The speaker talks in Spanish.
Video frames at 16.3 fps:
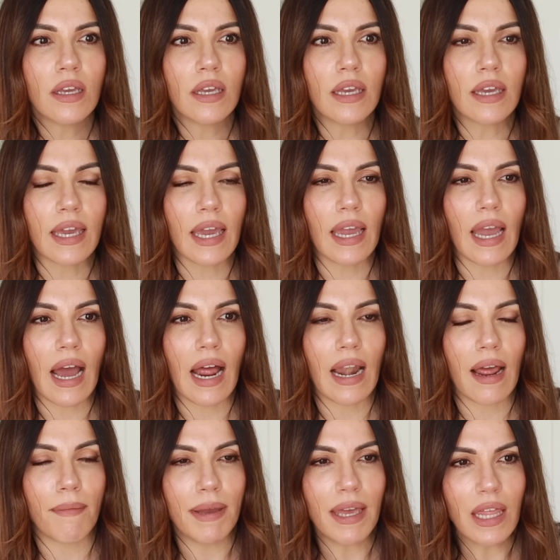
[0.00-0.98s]
y que a
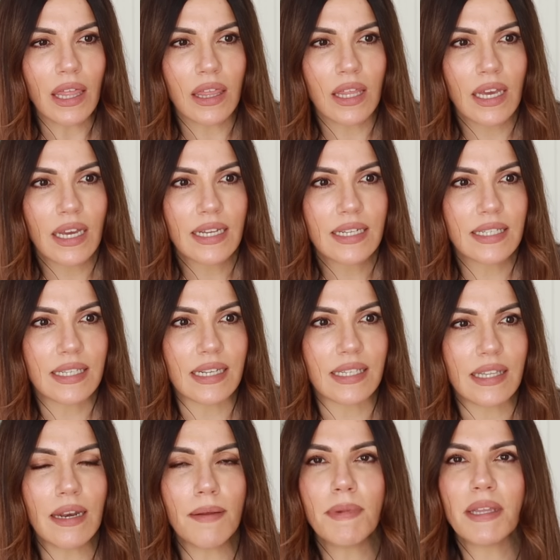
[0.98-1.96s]
la vez se
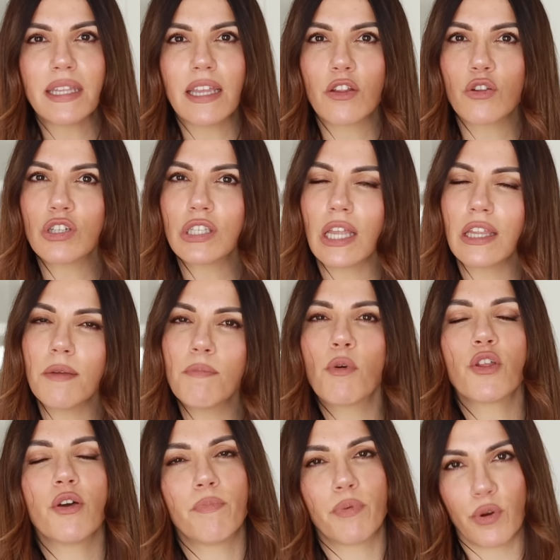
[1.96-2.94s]
estén emitiendo este
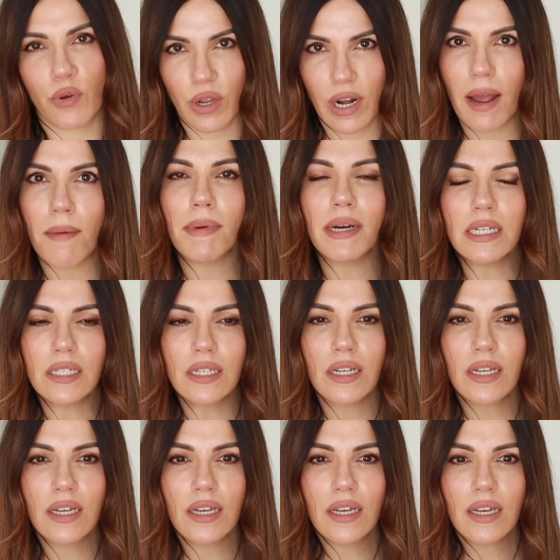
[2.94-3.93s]
tipo de
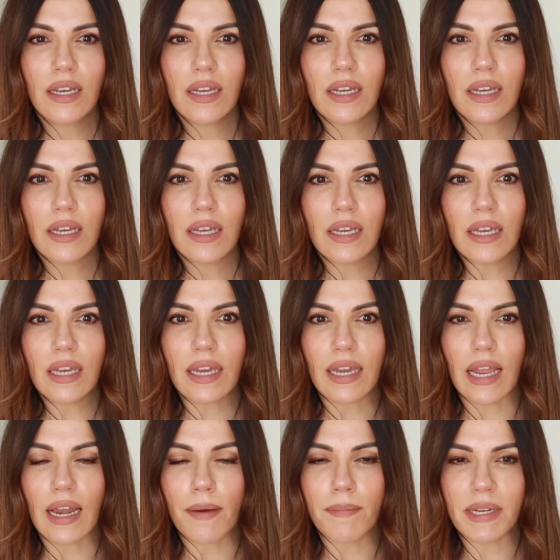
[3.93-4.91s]
programas y
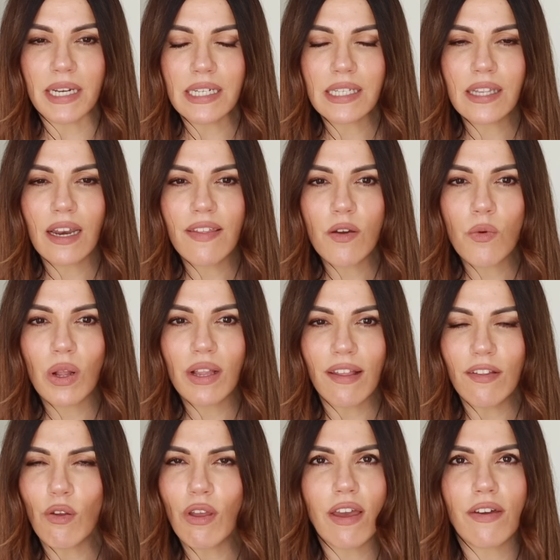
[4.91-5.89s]
que la ministra de
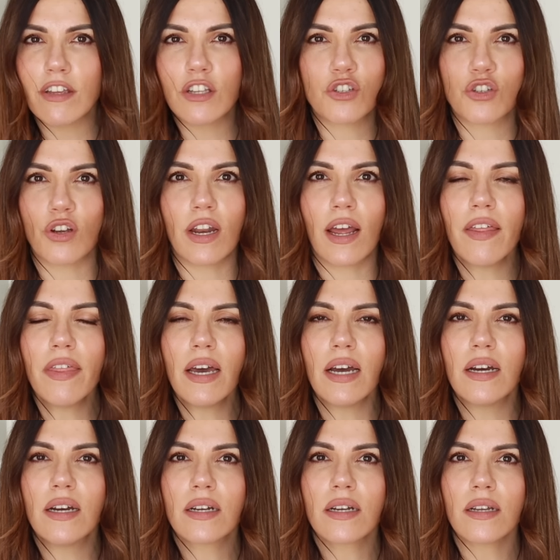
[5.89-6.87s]
Igualdad no haya dicho nada.
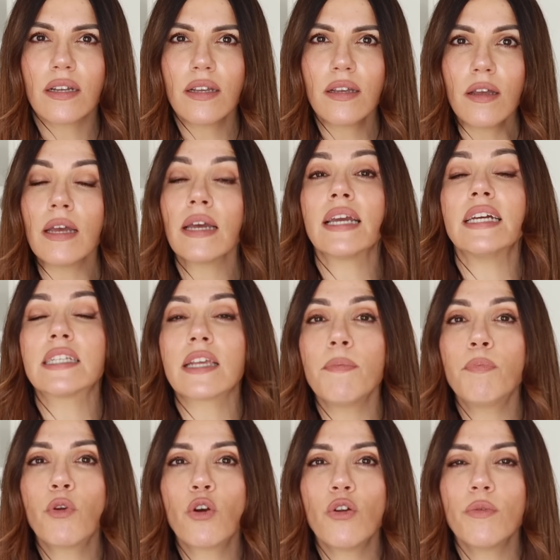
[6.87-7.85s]
Es que
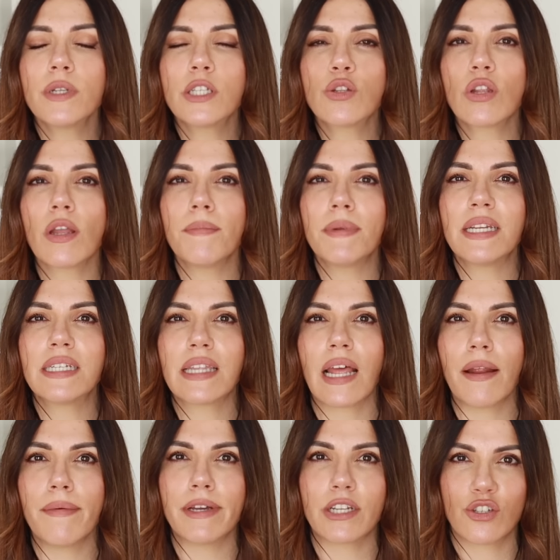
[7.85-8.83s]
por lo visto también está
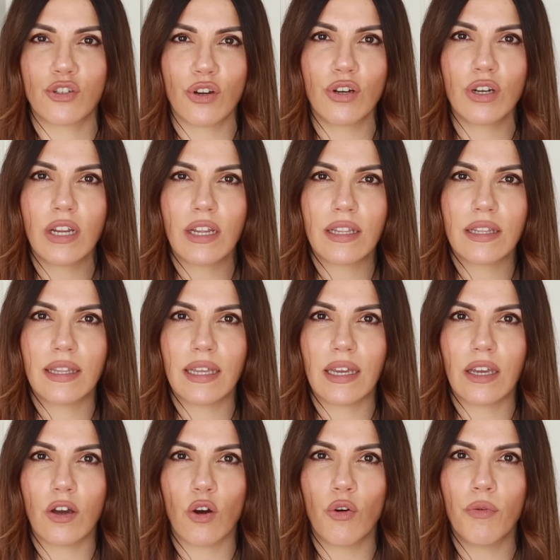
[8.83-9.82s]
la versión
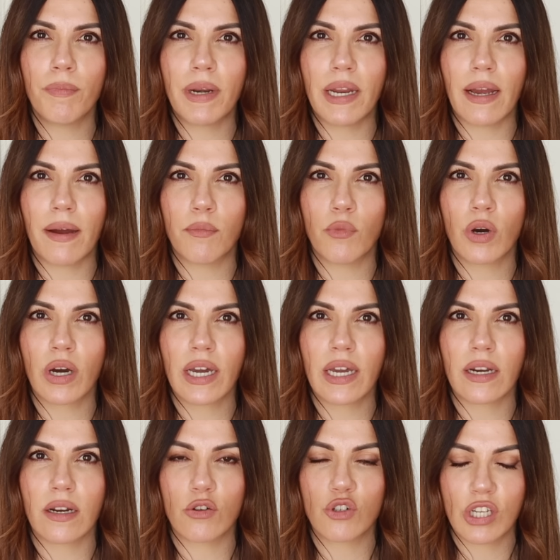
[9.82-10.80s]
de hombre a
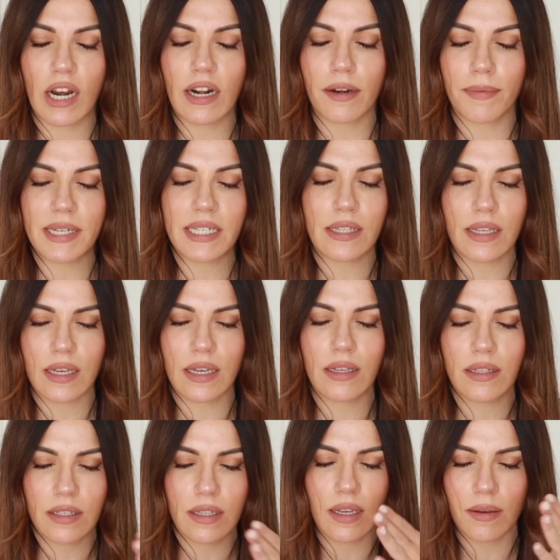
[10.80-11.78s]
mujer, o sea, al revés,
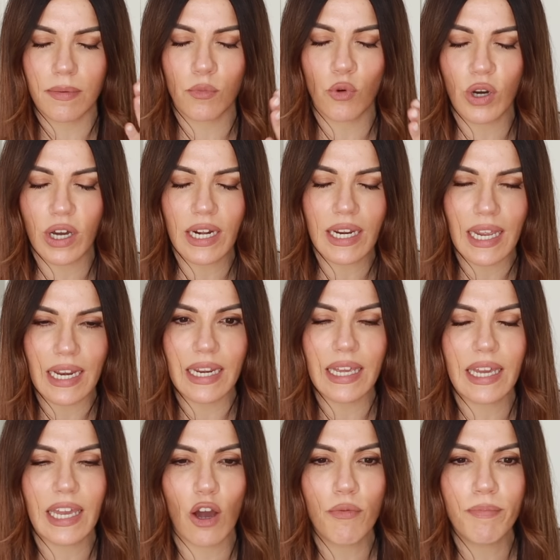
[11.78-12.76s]
de, mujer que
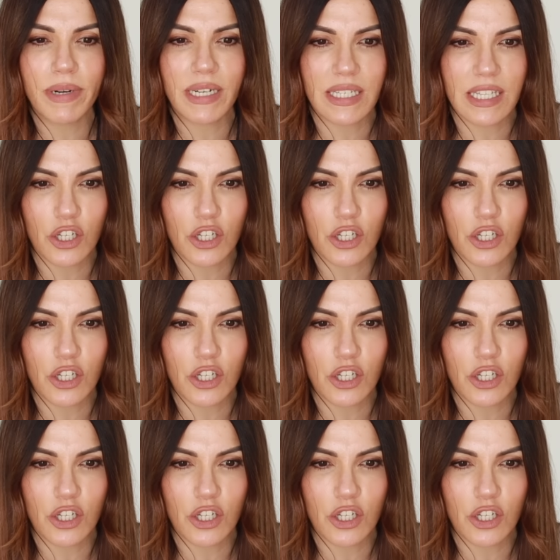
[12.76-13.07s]
elige a hombres